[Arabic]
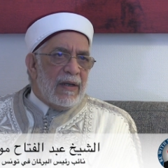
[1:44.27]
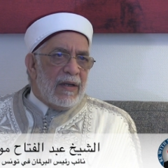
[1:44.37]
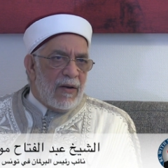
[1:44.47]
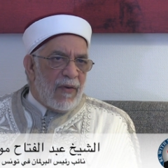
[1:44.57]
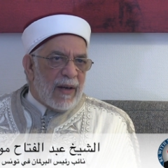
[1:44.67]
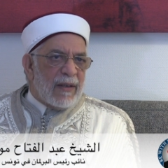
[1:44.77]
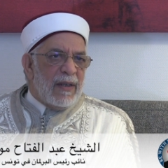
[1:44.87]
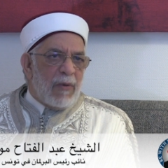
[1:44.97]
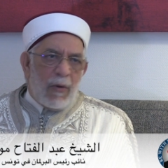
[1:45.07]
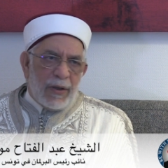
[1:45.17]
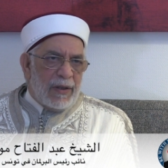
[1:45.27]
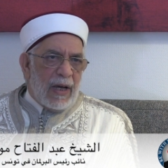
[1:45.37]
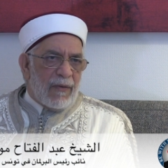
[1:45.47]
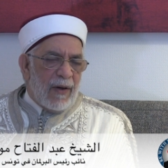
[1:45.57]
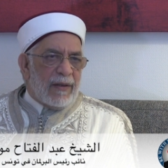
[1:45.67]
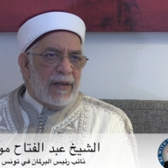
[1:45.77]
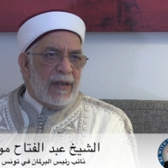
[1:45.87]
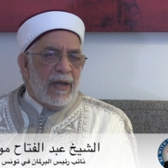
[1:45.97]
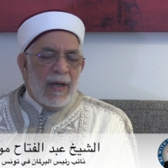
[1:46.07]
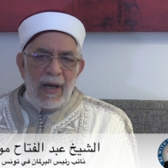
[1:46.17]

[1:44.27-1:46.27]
للفرد وهو اختيار فردي